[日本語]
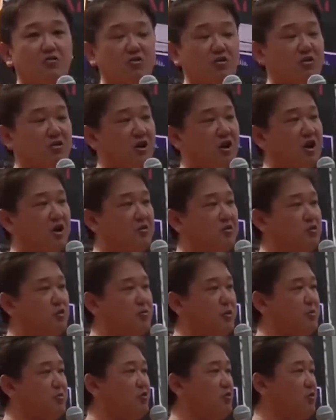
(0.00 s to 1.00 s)
それから
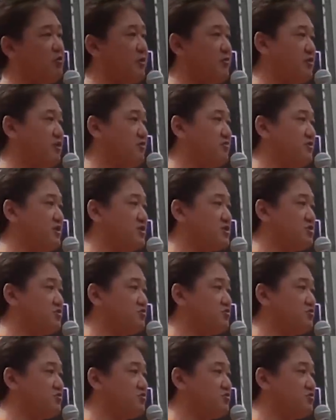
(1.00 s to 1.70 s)
ヒトパピローマウイルスで